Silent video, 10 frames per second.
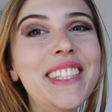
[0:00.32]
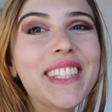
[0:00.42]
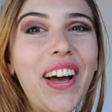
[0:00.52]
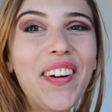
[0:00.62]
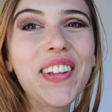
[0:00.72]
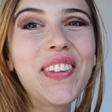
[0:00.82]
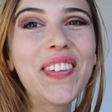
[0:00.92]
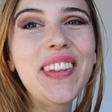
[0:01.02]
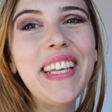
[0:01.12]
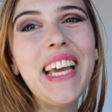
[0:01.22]
Ciao a
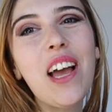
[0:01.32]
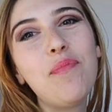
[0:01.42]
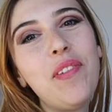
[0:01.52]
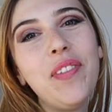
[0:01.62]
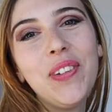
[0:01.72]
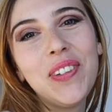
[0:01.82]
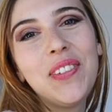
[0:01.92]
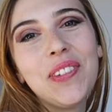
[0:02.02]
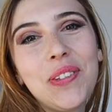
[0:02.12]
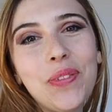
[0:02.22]
tutti e benvenuti
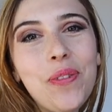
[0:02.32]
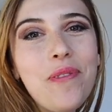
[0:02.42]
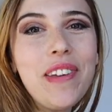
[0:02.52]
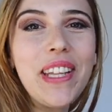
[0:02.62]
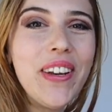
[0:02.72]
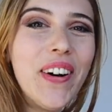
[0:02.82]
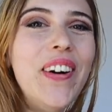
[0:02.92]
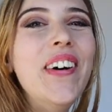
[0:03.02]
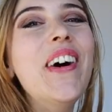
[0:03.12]
in questo nuovo video.